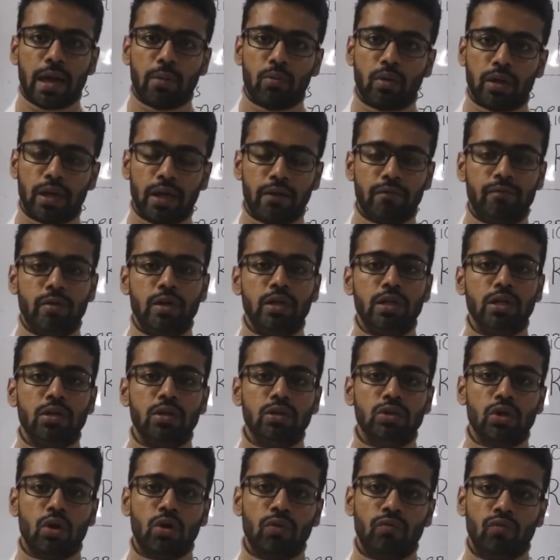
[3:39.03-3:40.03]
এবং লেফট
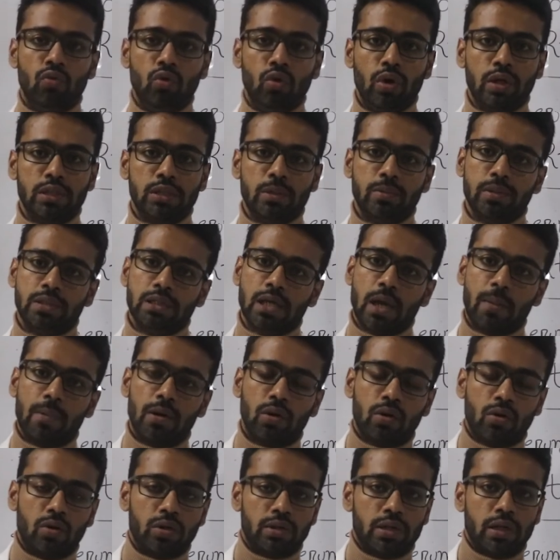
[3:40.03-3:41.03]
ভেন্ট্রিকল যখন ফুল হয়ে যাবে সে
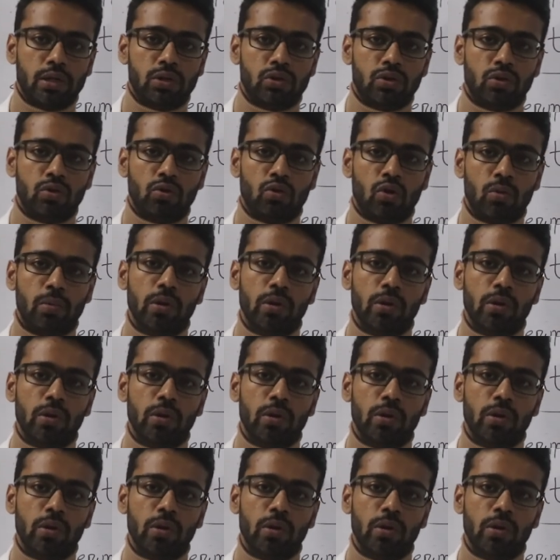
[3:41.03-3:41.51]
আবার কন্ট্রাকশন